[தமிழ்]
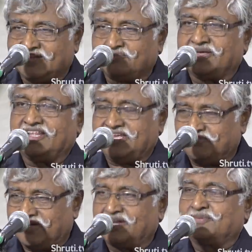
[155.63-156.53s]
என்பதை
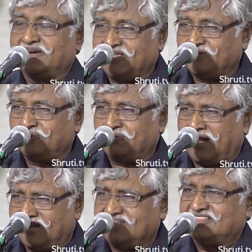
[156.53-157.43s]
மறுபடியும்
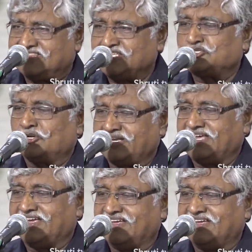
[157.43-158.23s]
அழுத்தி சொன்ன